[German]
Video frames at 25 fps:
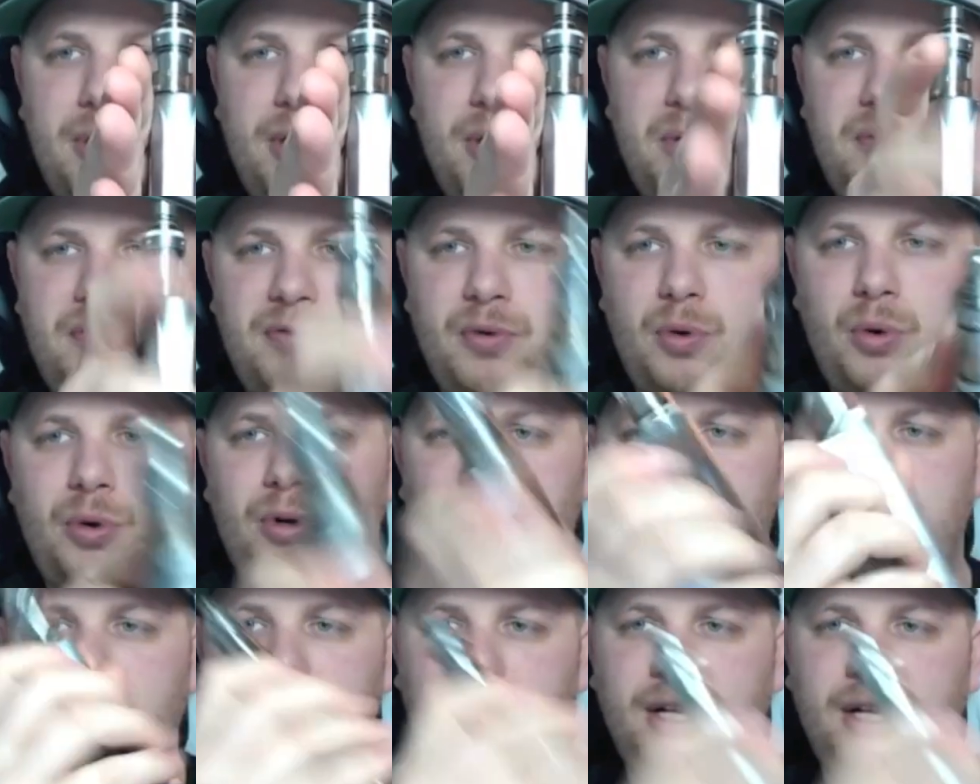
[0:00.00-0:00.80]
nach
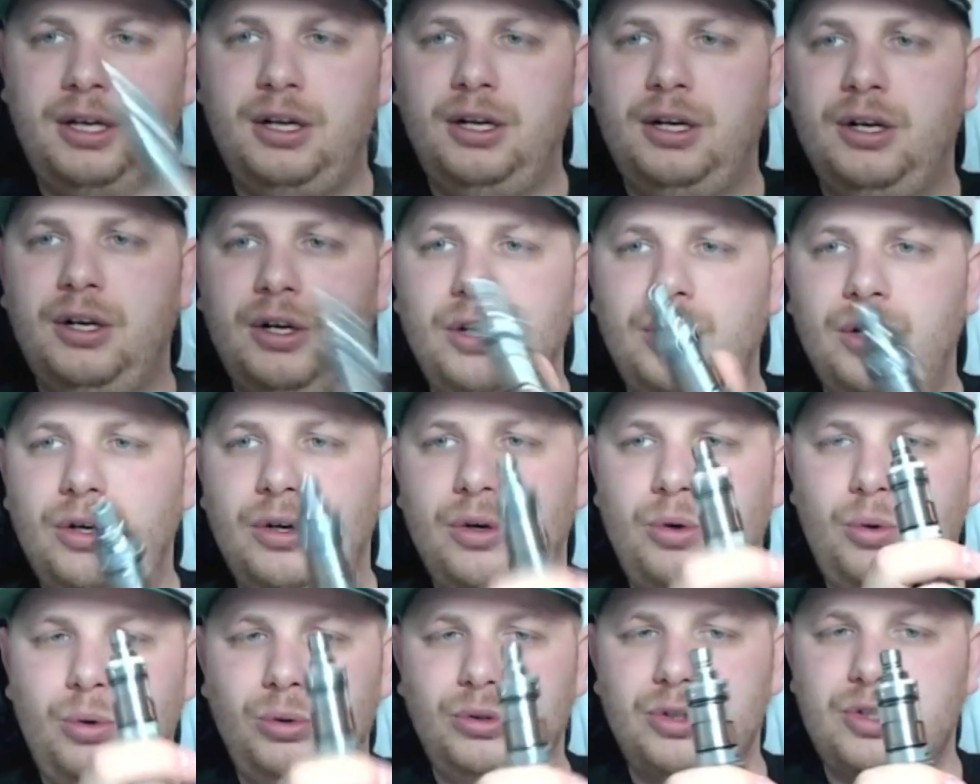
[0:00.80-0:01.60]
vorne
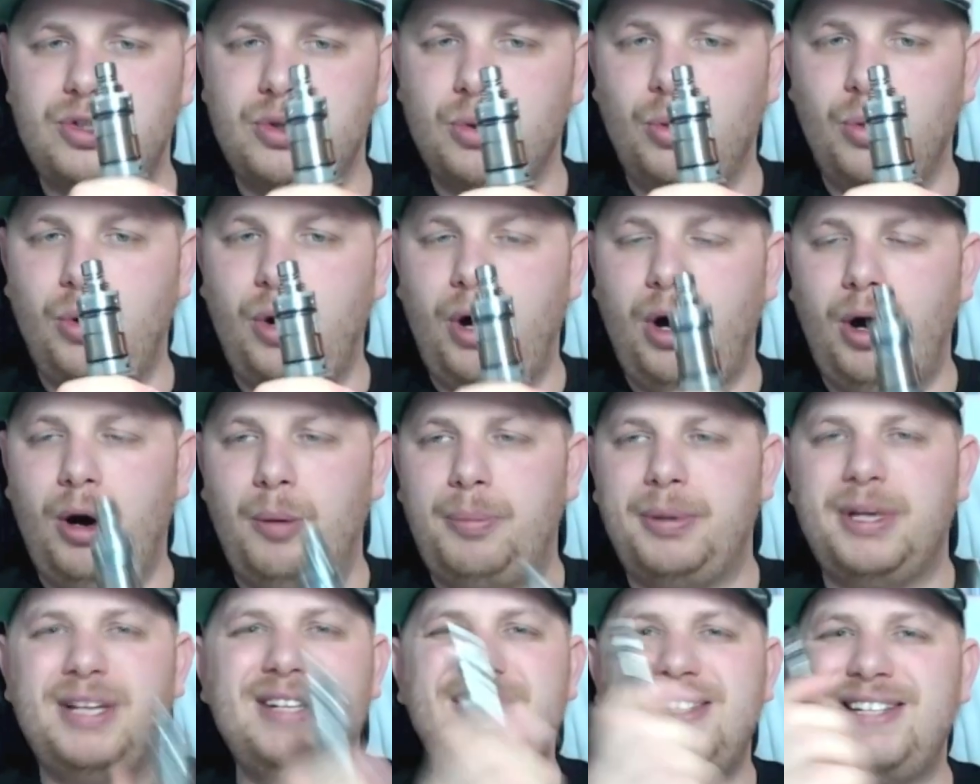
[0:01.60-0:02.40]
oder so
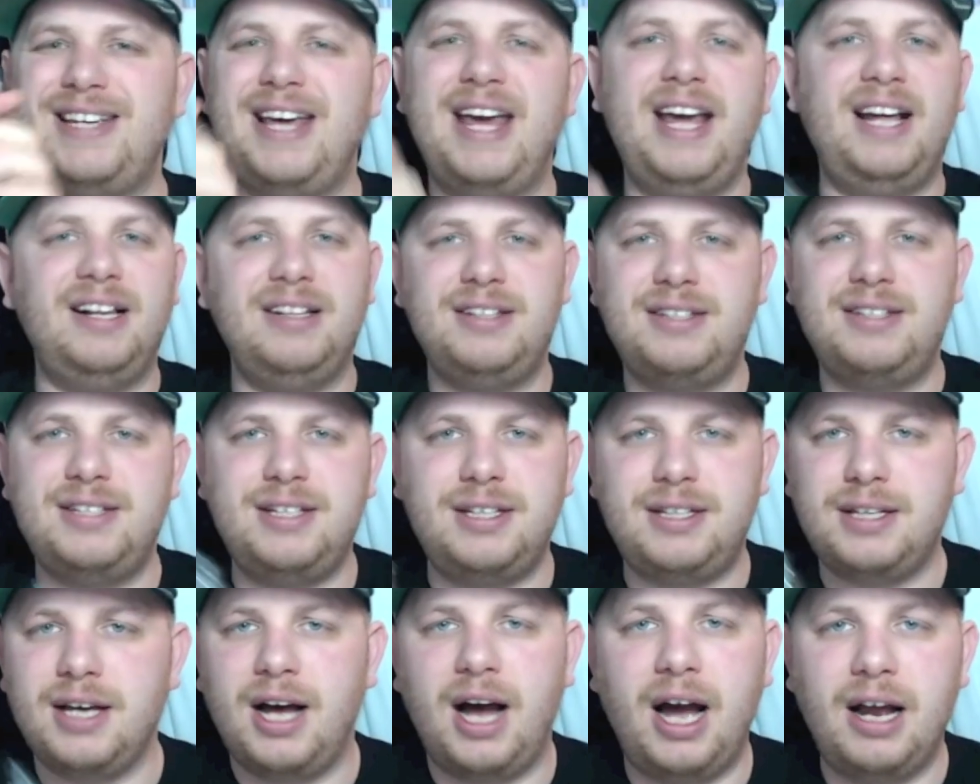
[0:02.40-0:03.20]
habe, sie hält
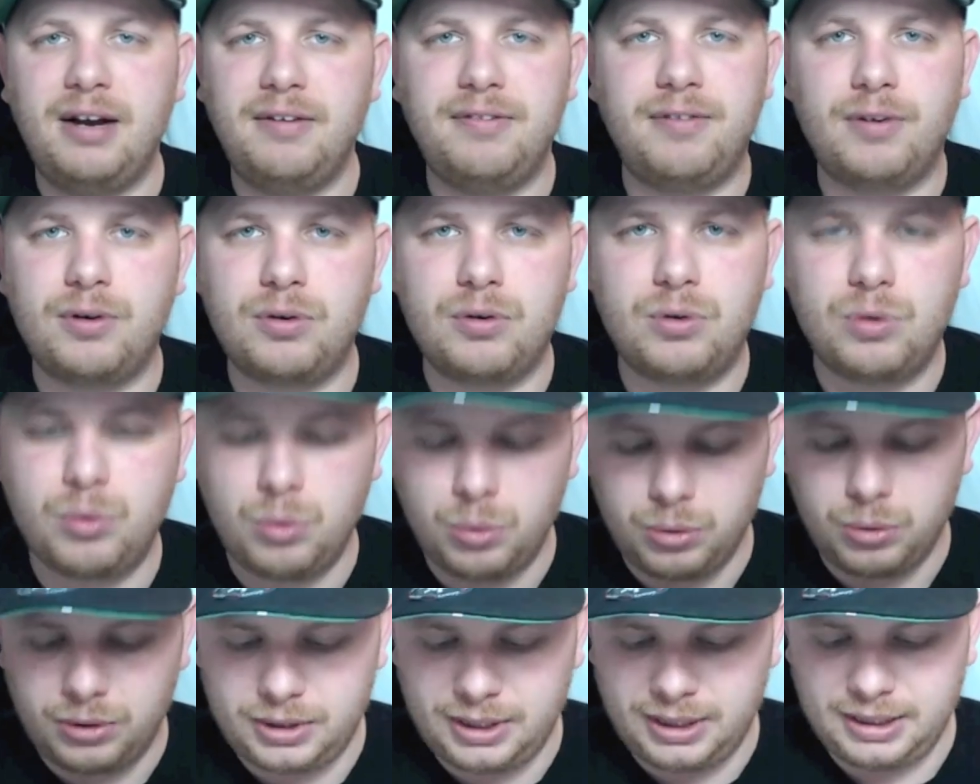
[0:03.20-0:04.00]
sich einfach
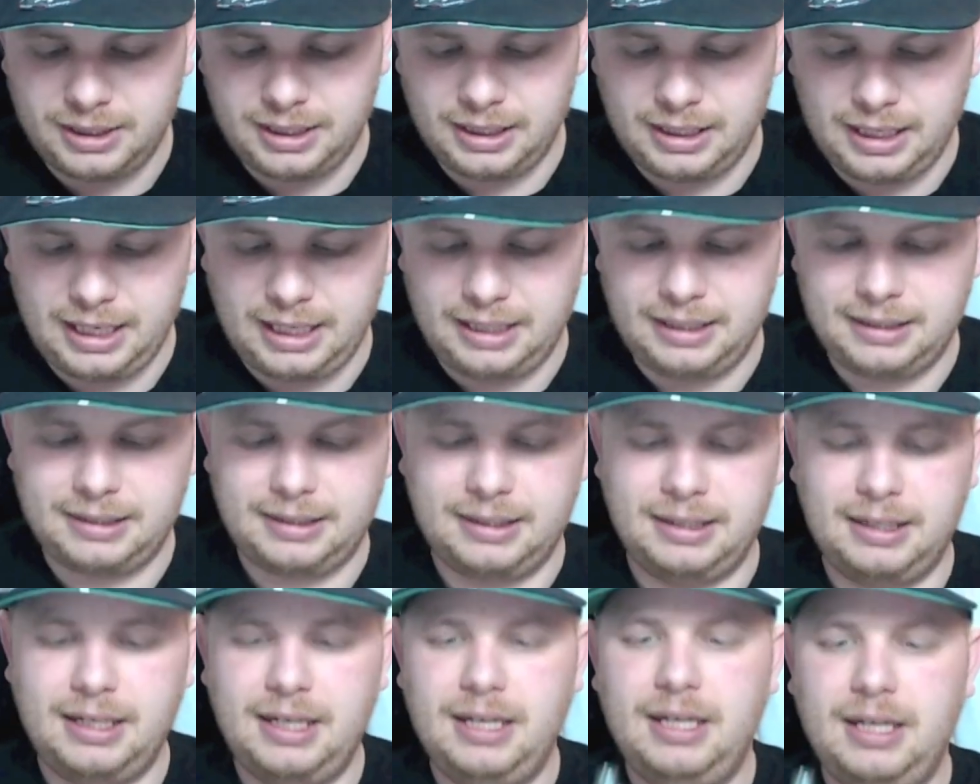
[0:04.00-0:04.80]
gut in den
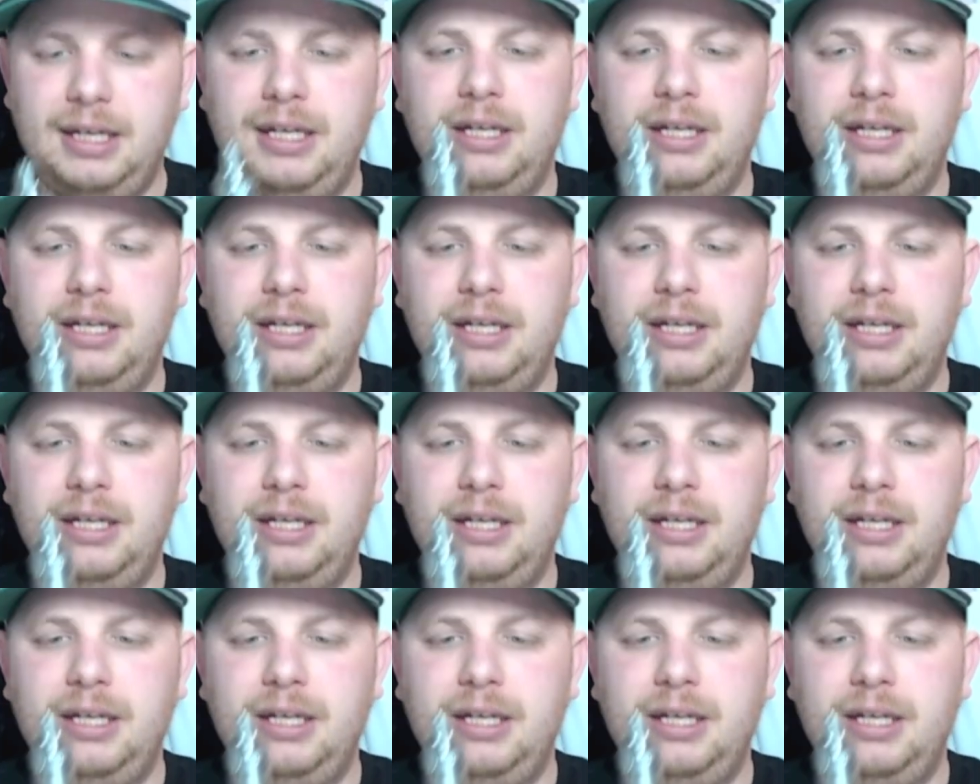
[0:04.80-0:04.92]
Händen.